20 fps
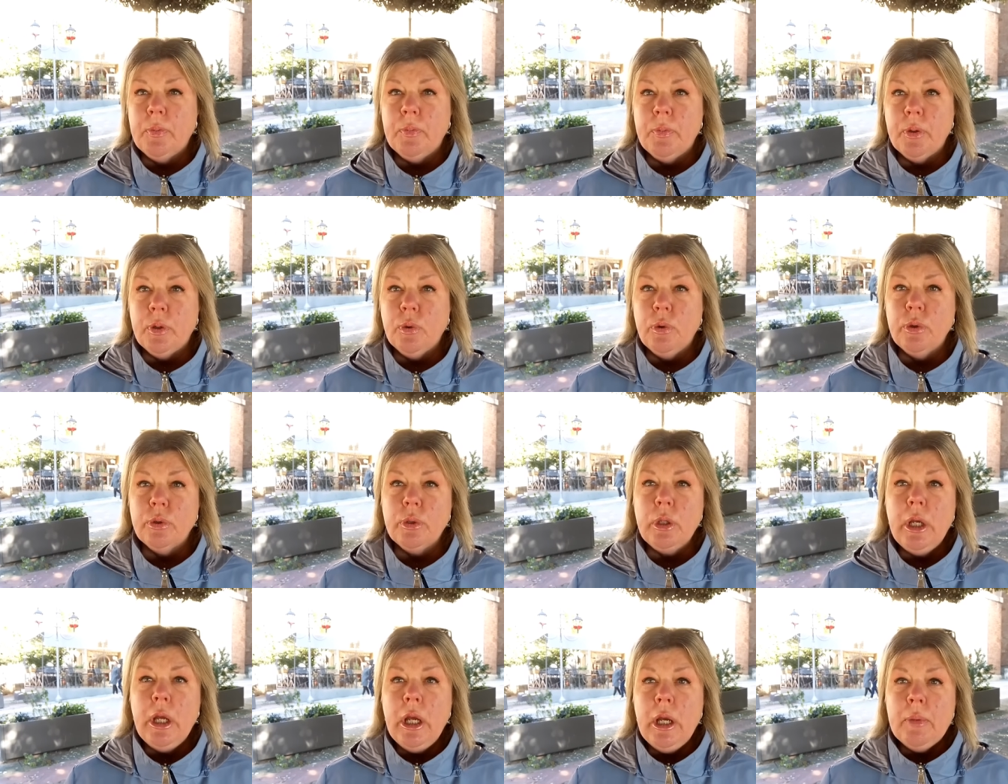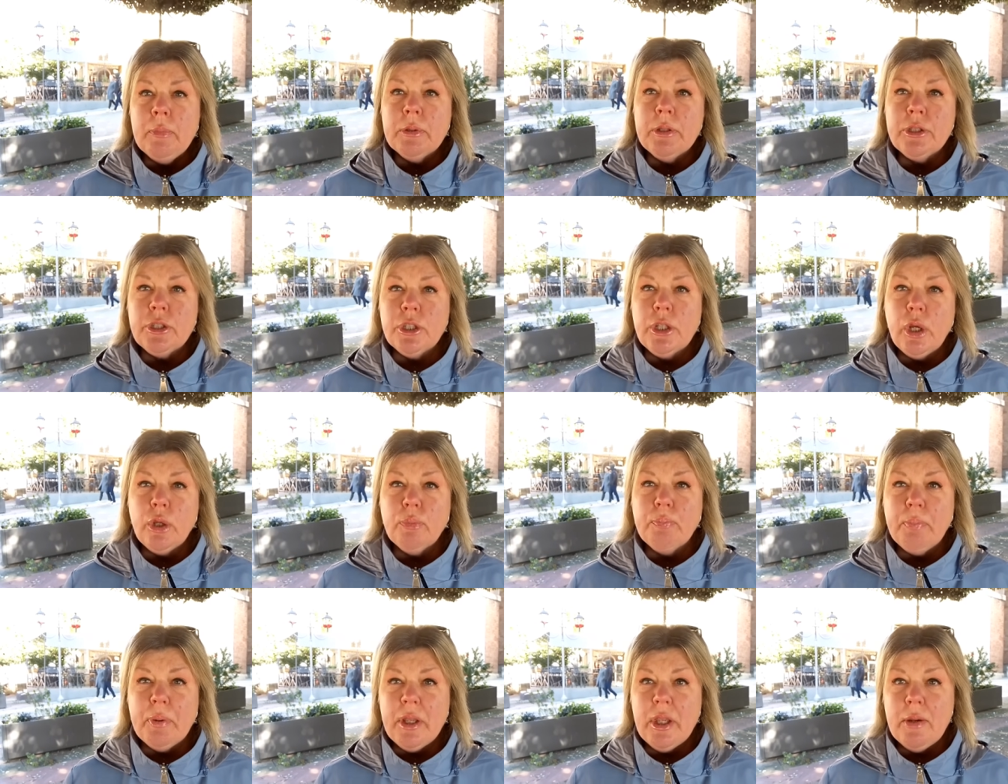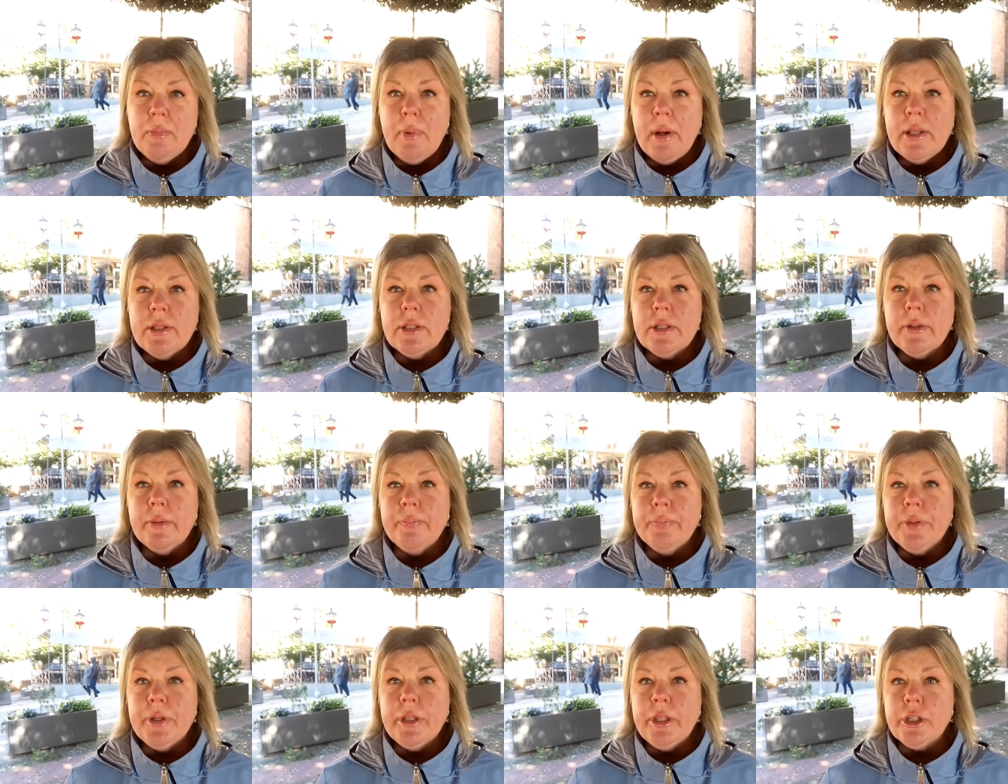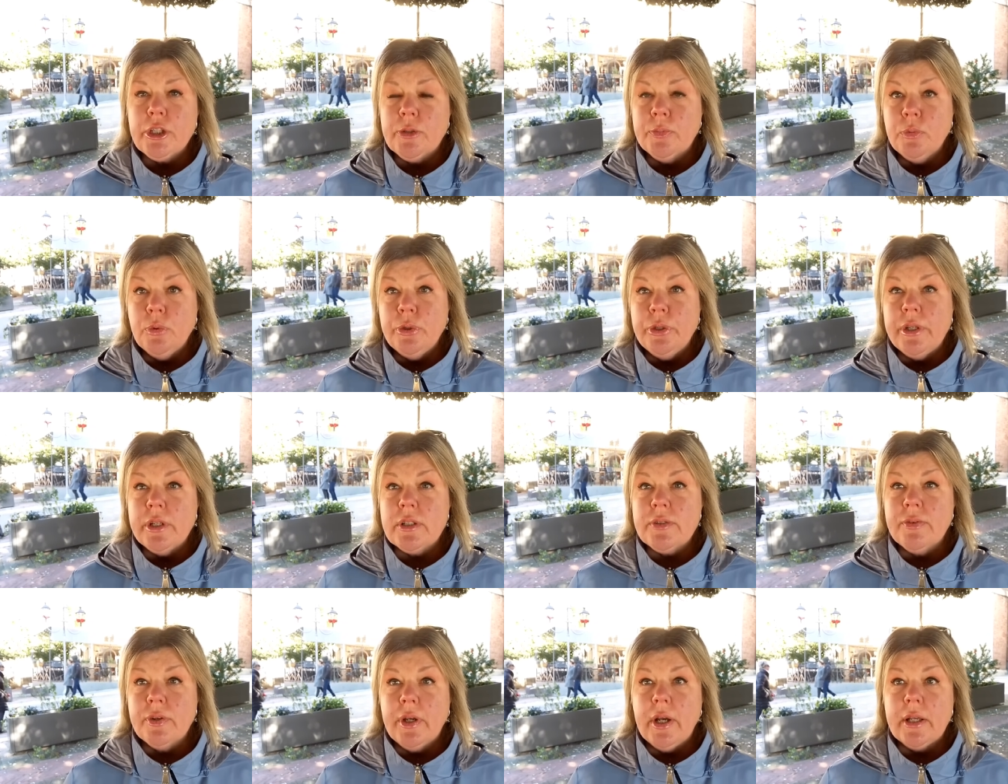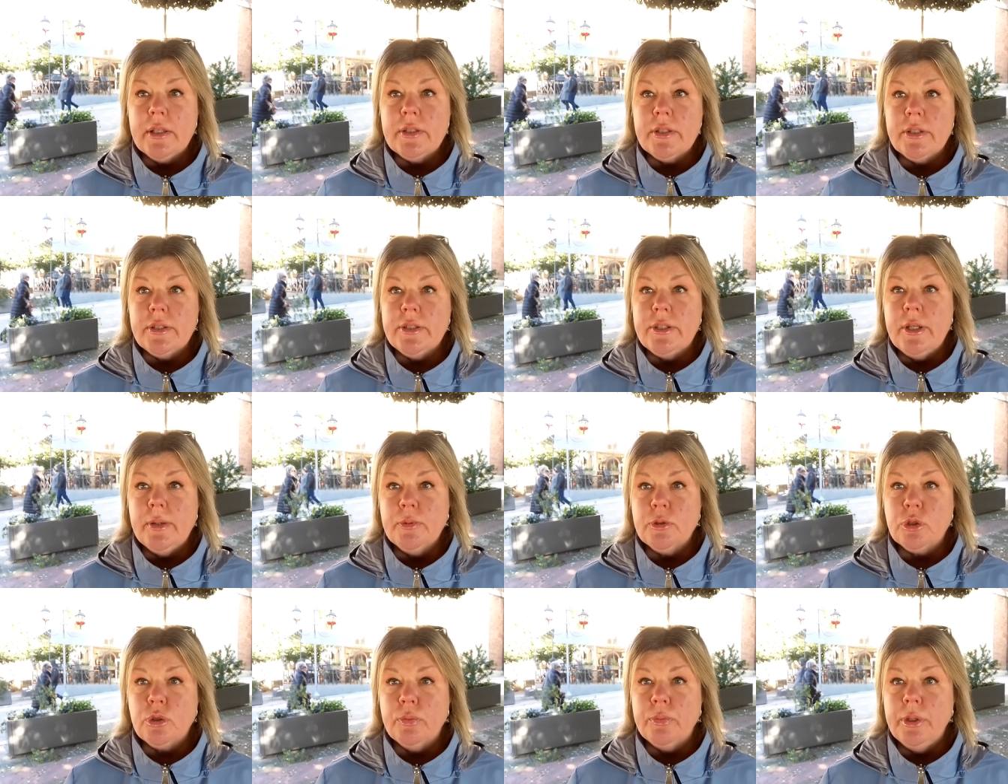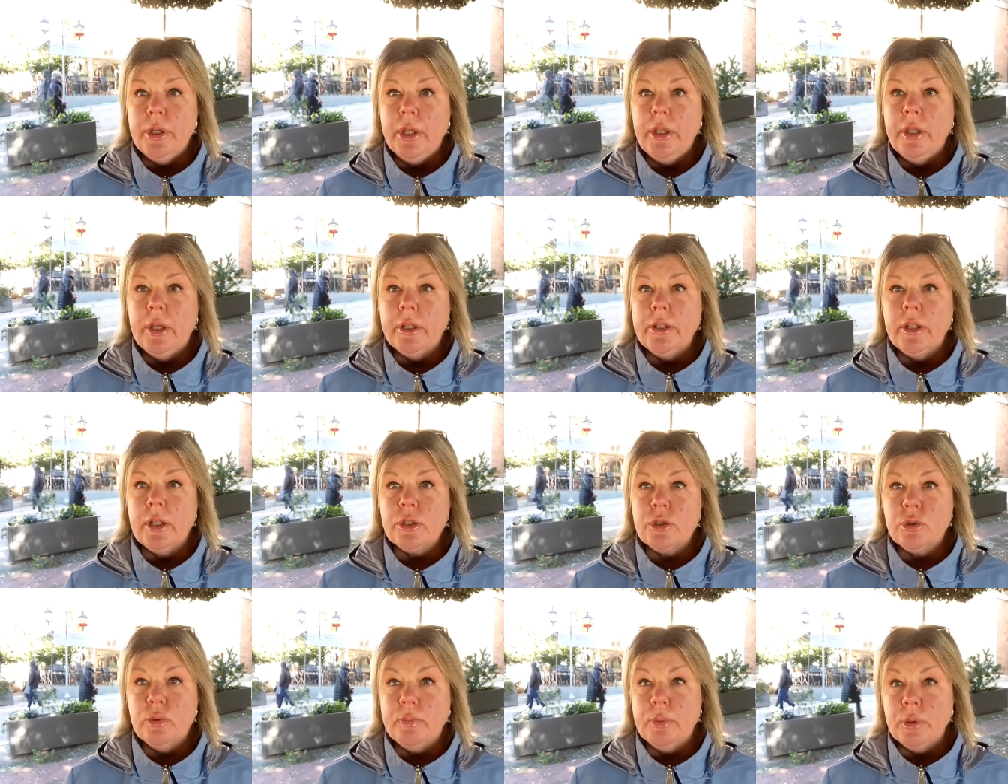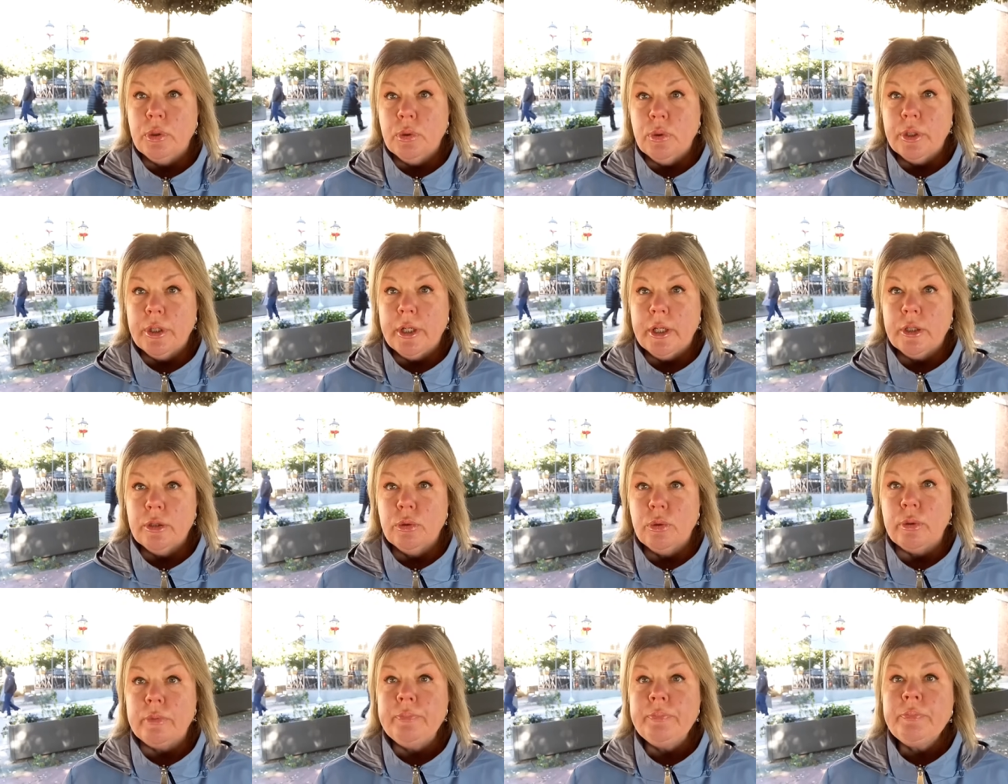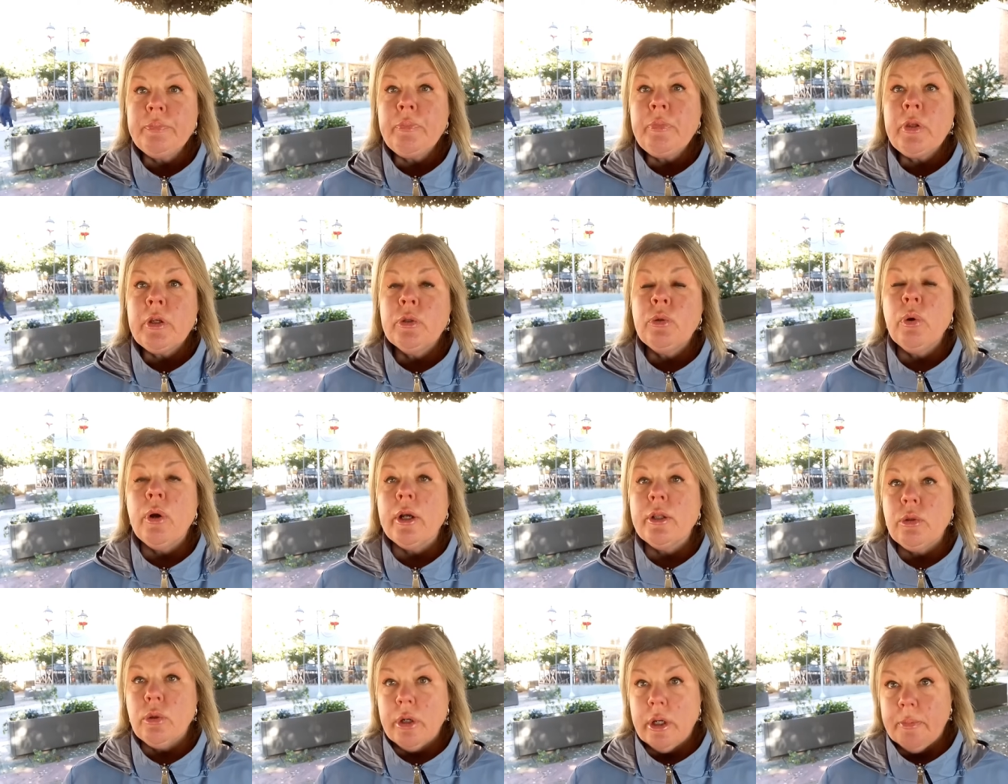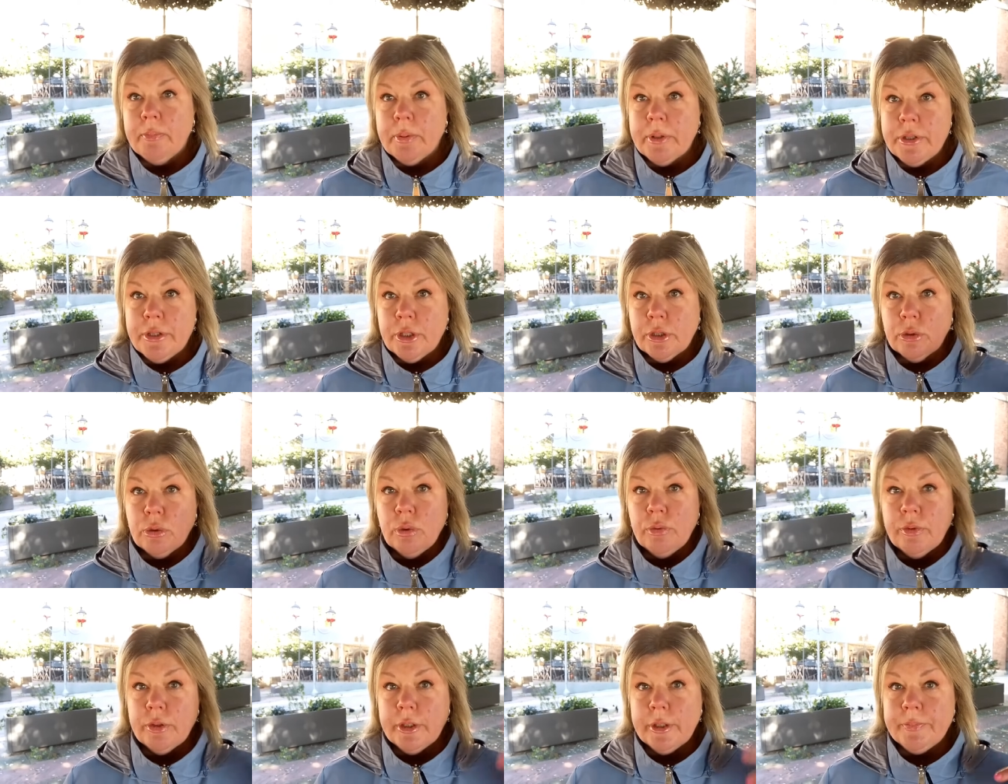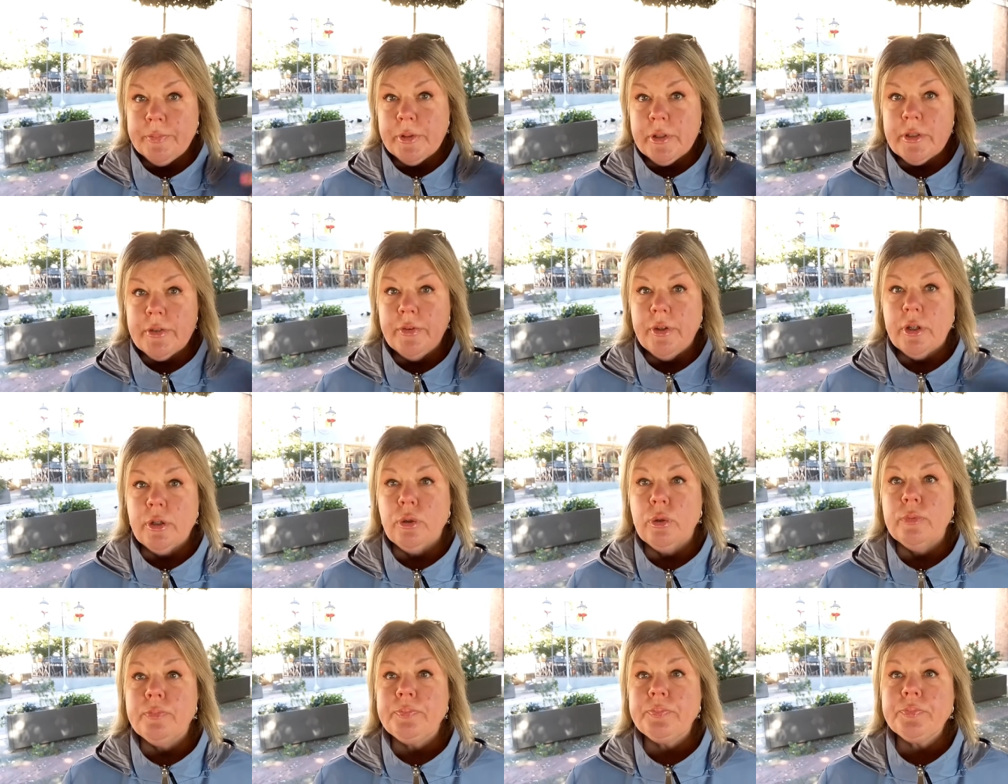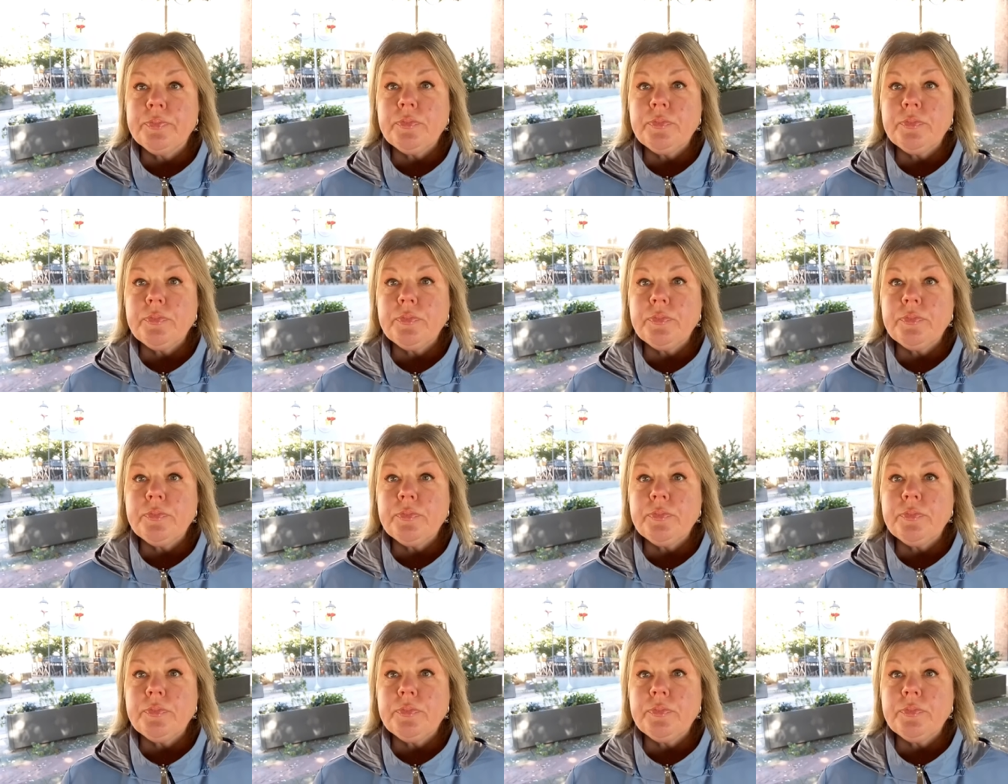приходят, начинают понимать, и даже многие свыкаться с тем, что мнение должно быть только одно, то, которое продиктовано сверху,